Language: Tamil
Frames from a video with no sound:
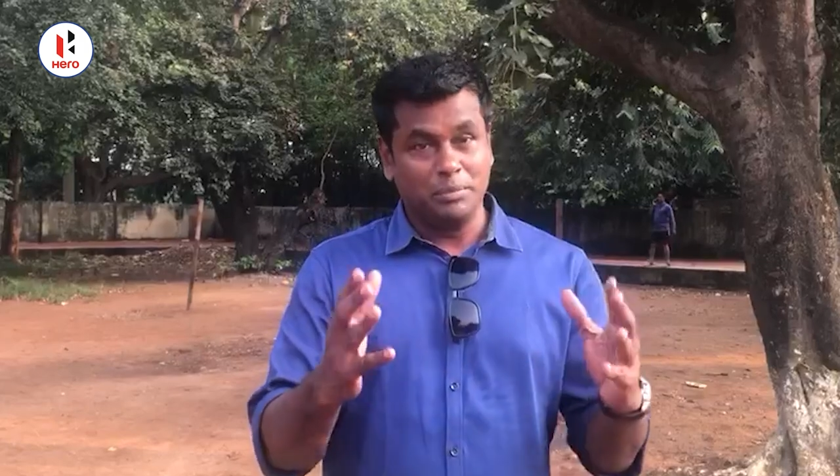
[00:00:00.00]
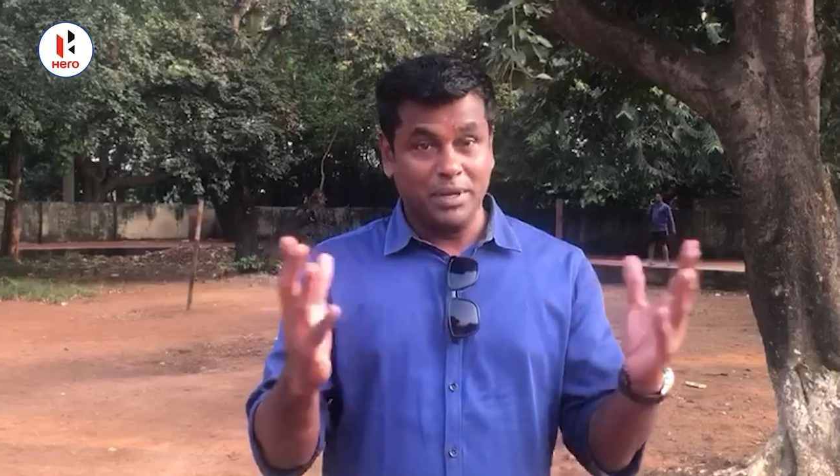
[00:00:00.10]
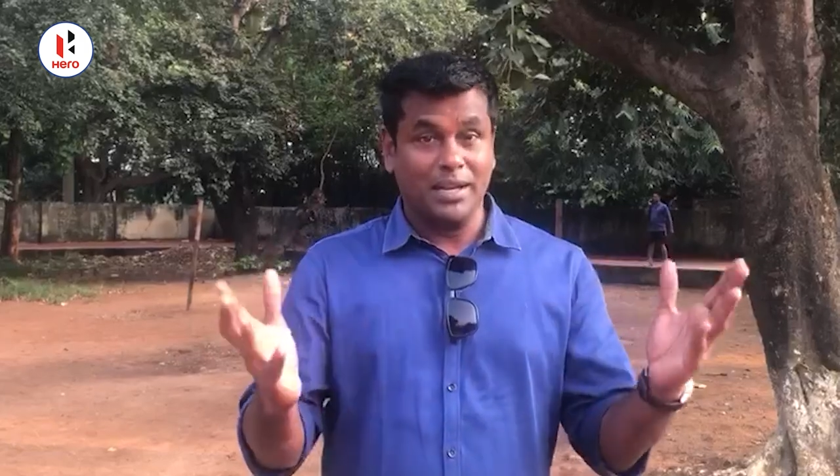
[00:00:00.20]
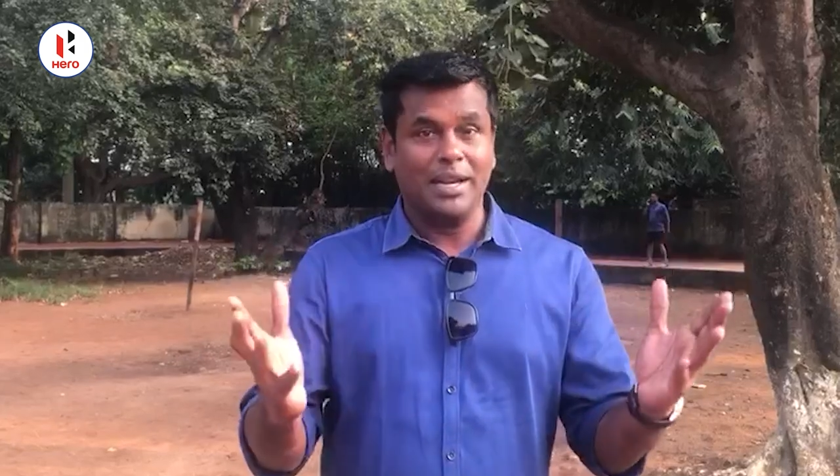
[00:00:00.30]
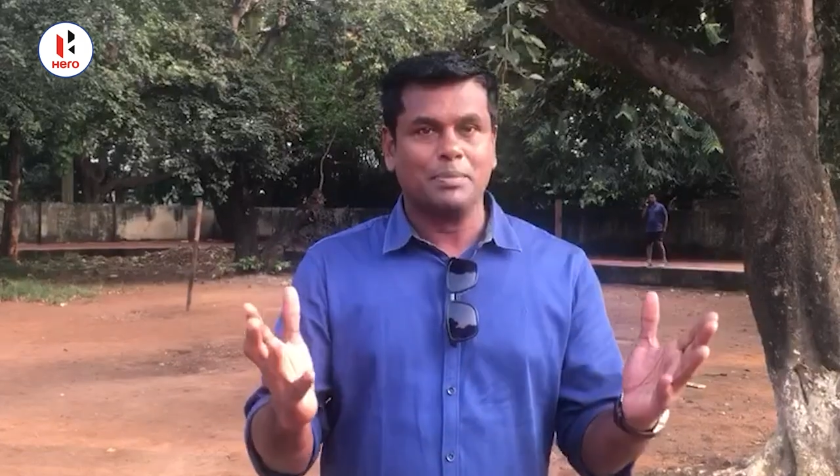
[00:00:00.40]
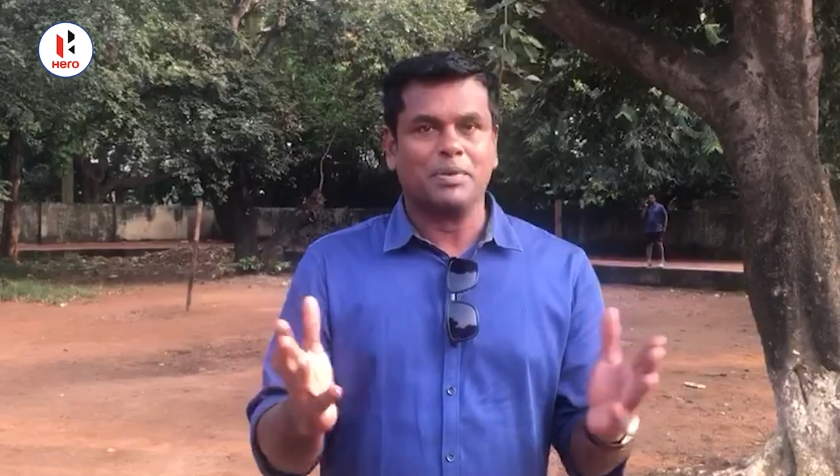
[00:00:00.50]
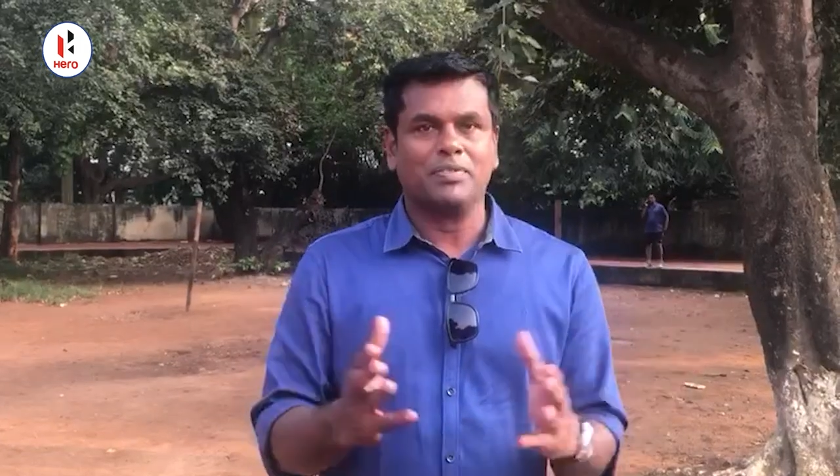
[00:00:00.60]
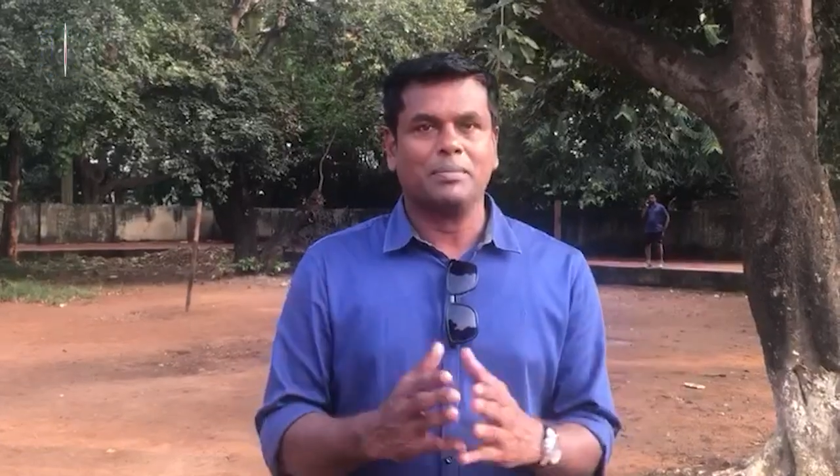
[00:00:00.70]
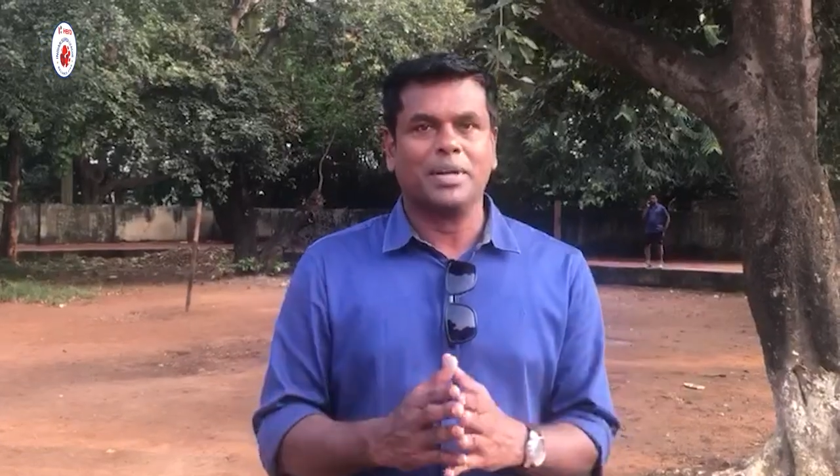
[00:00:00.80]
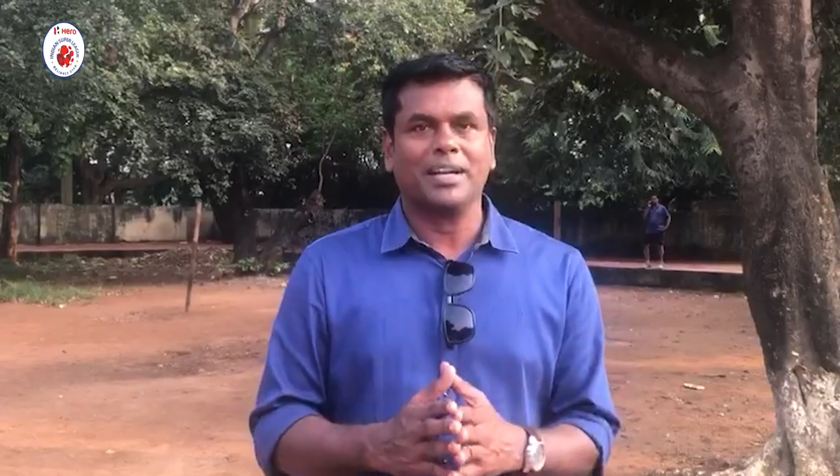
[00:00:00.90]
டீமுமே நல்லா
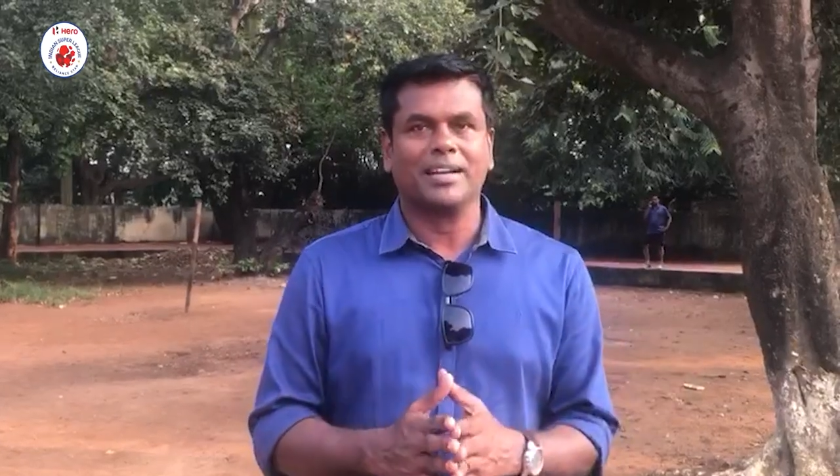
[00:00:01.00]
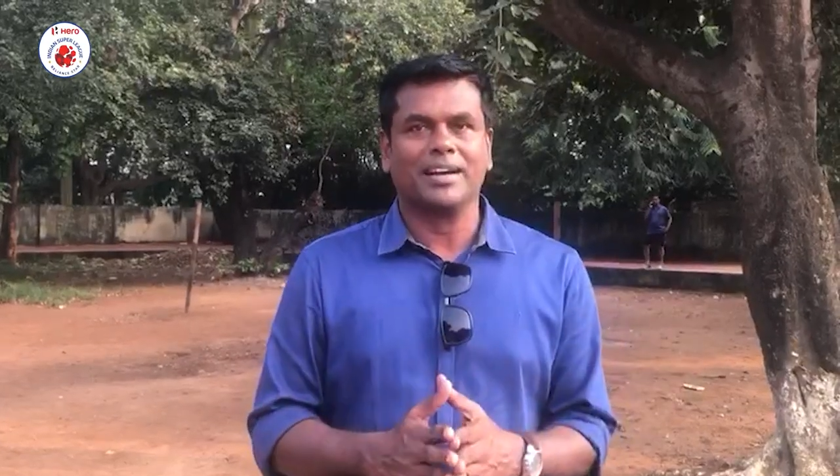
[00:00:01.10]
பெர்ஃபார்ம் பண்ணிகிட்டு